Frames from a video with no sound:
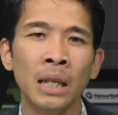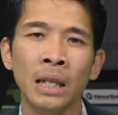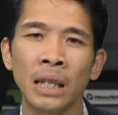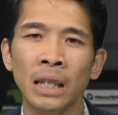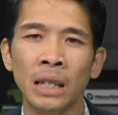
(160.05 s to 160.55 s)

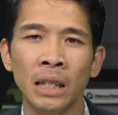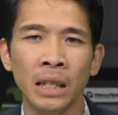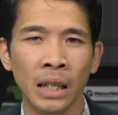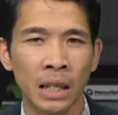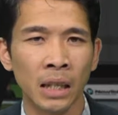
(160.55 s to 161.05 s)
khi người
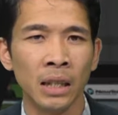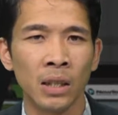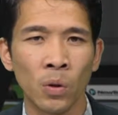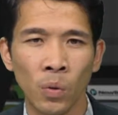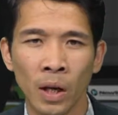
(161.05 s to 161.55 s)
di cư
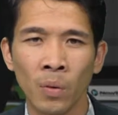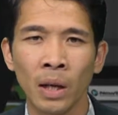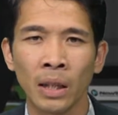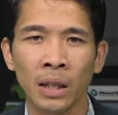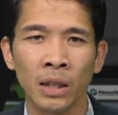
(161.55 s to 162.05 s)
chủ yếu
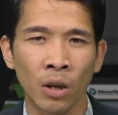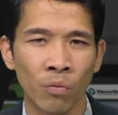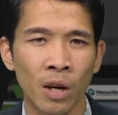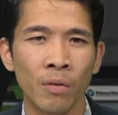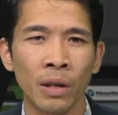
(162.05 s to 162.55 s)
là từ châu
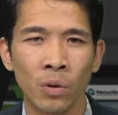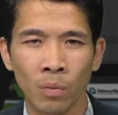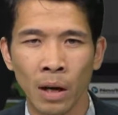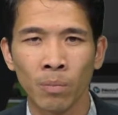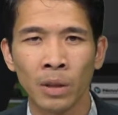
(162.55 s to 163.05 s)
Phi và Trung
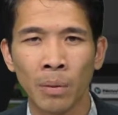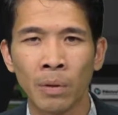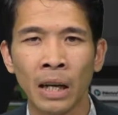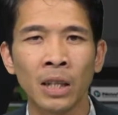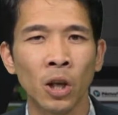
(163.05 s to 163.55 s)
Đông tìm
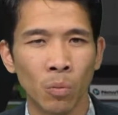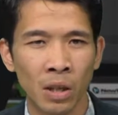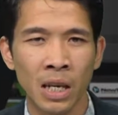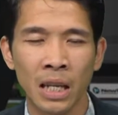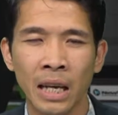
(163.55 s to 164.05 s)
cách trốn
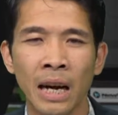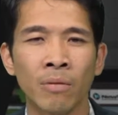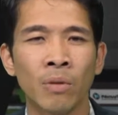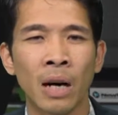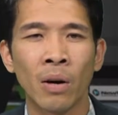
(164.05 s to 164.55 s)
lên xe tải
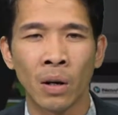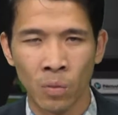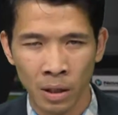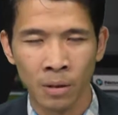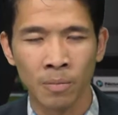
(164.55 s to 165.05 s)
vào Anh Quốc.